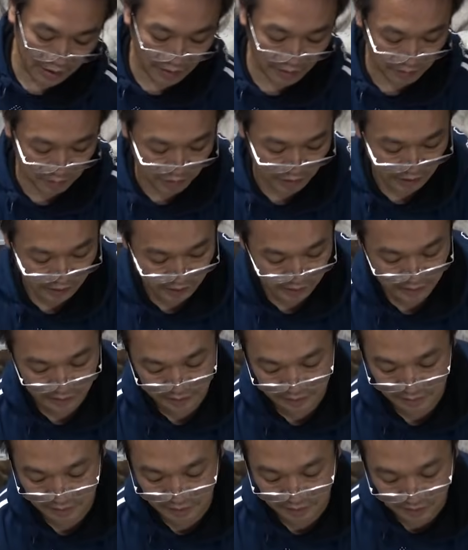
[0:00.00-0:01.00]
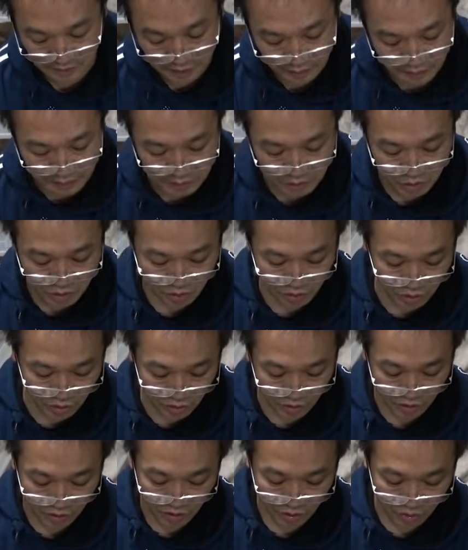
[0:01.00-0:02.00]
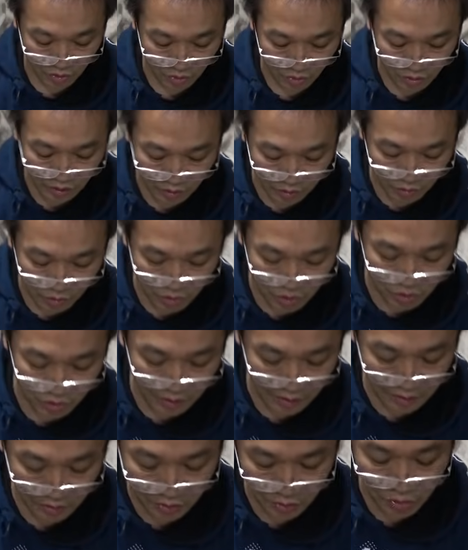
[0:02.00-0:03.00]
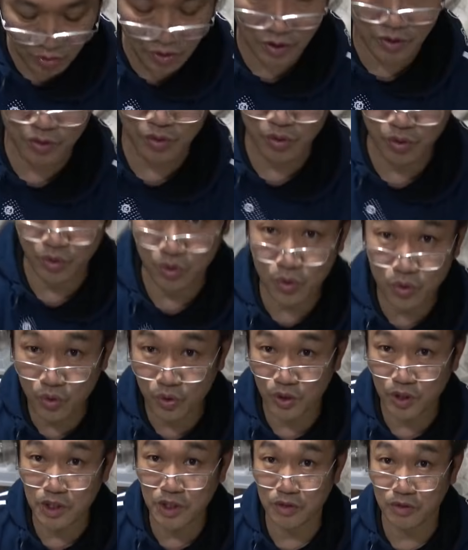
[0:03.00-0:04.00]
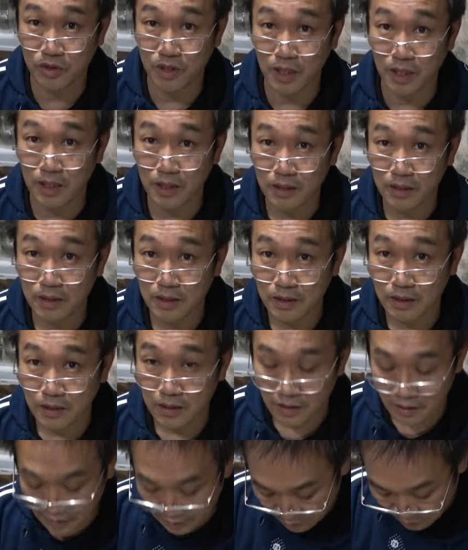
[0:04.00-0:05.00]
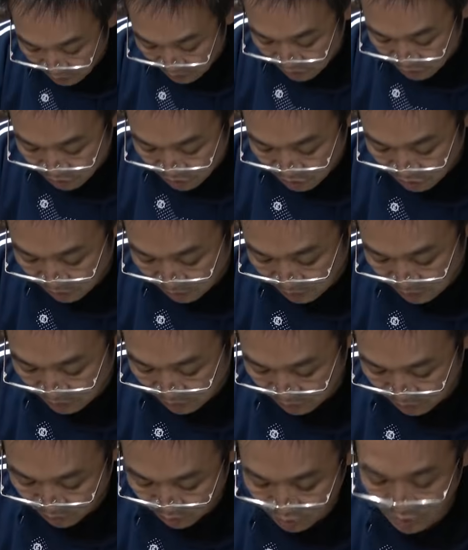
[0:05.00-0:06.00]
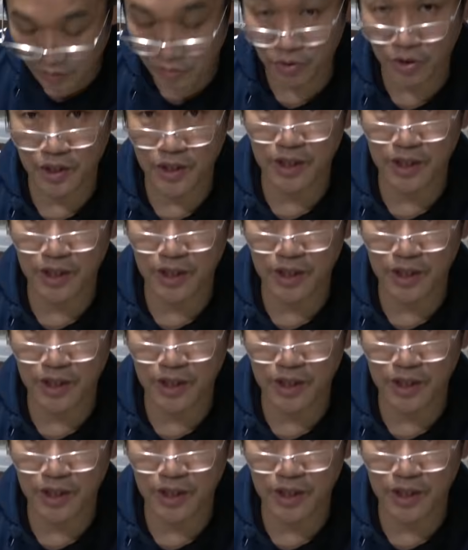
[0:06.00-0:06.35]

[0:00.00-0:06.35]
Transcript: 皮は剥かない皮剥くと、うん、こっか幼虫が食ってくると外に出ちゃうさあそうなんだ皮がついてればそこから折